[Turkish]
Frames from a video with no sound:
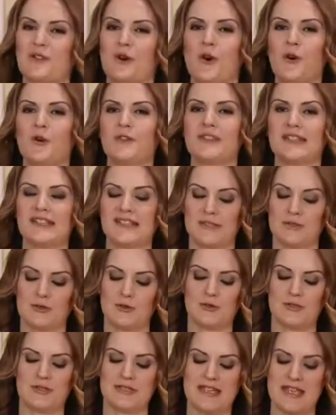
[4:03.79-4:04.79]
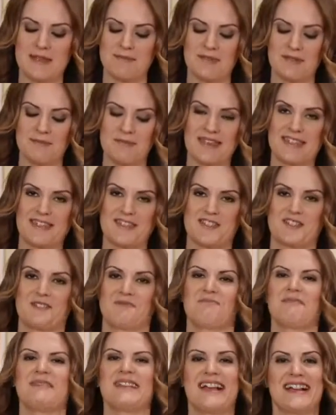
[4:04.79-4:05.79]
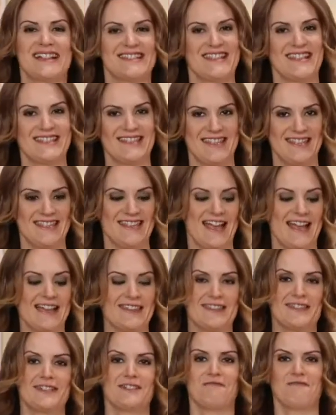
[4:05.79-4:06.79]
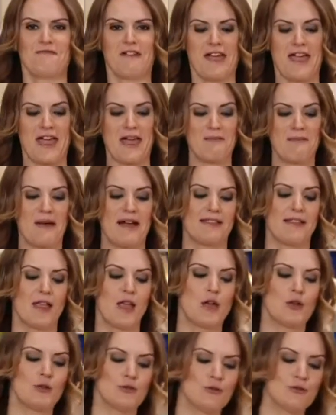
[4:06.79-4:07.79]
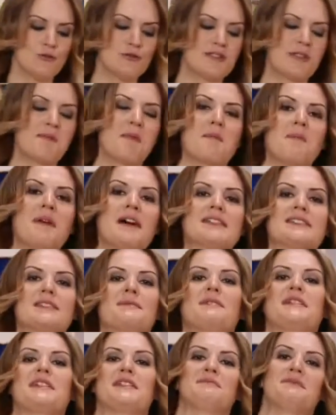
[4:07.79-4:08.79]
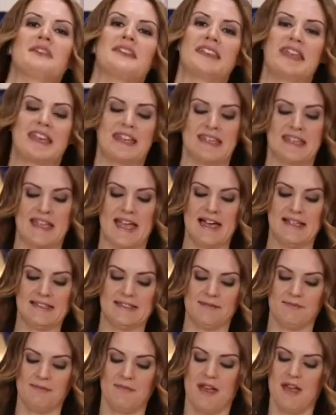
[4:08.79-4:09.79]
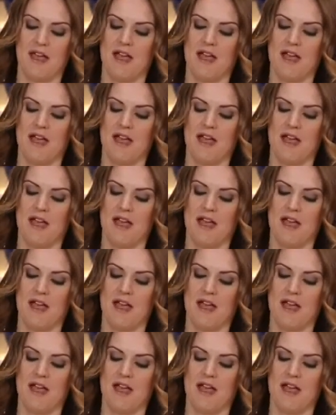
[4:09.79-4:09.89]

Onları süsleyebilmek için biraz da dinlendirdim ve hemen süsleme malzemelerimle geri geldim.